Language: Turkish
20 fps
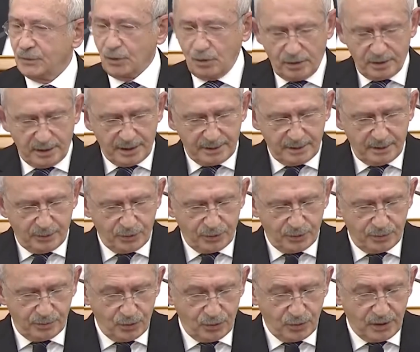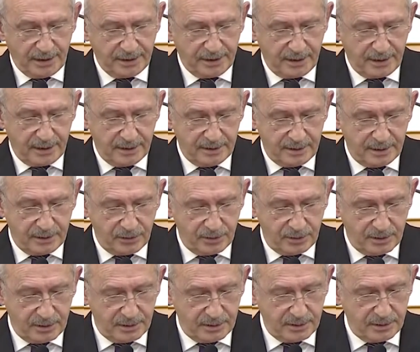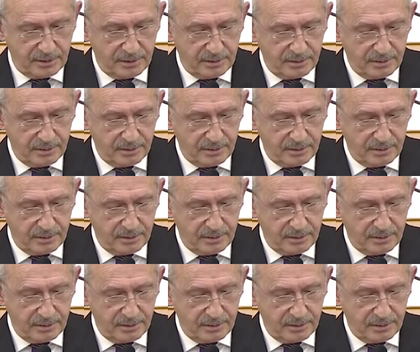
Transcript: Onlar da bun, buradan yararlanıyorlar.